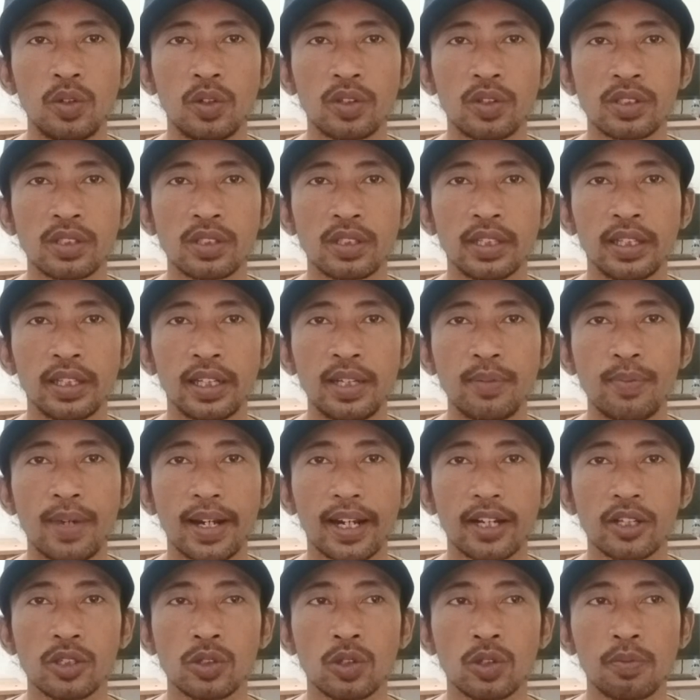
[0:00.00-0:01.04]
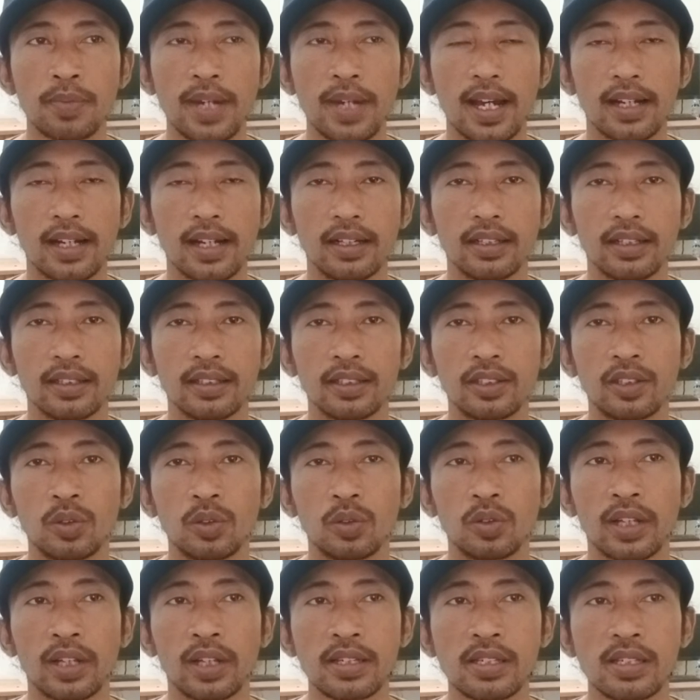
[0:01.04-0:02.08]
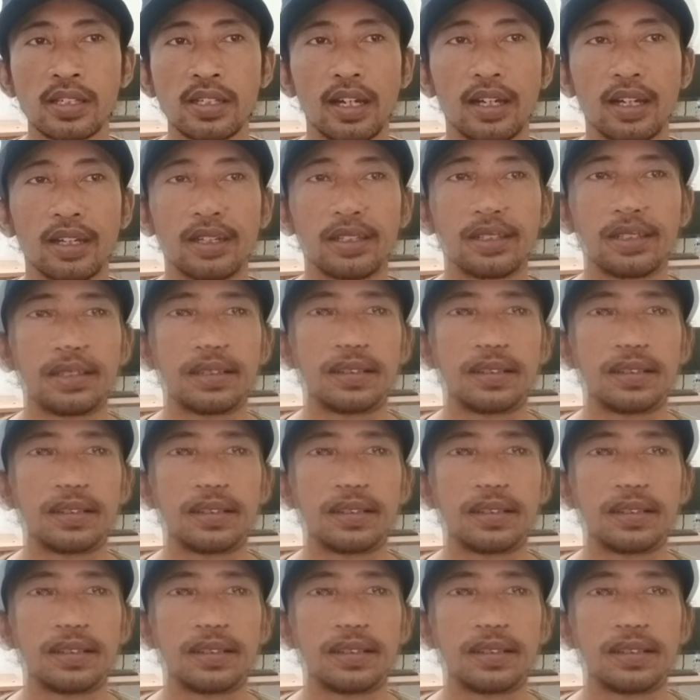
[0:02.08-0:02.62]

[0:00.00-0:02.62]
sendiri pakai sorban. Tuntasnya,